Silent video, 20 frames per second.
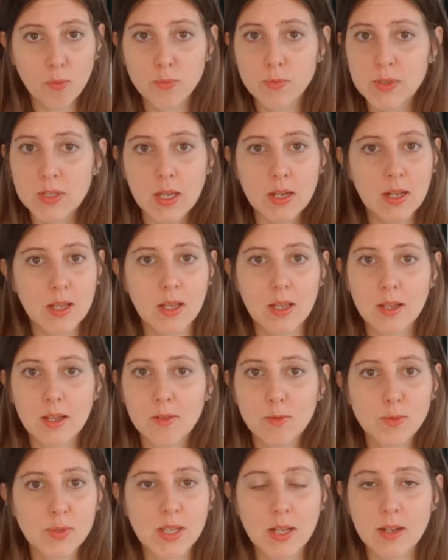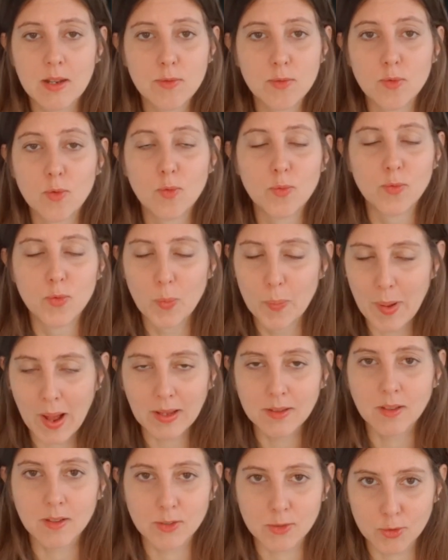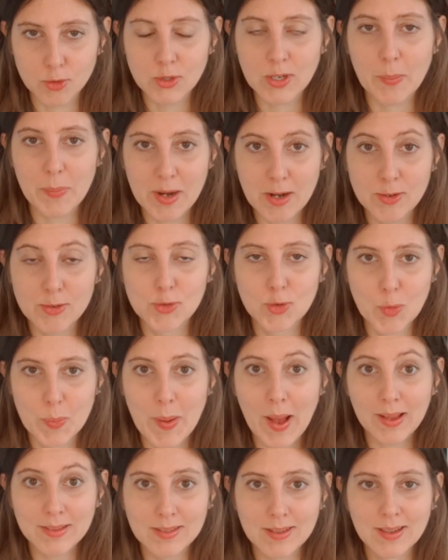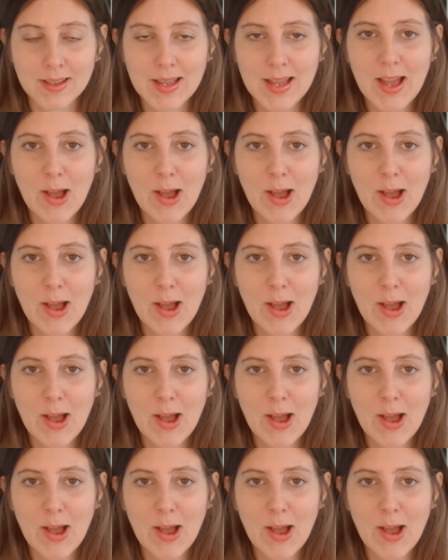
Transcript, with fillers: vous allez vous, allez vous, battre, ce que j'appelle se battre.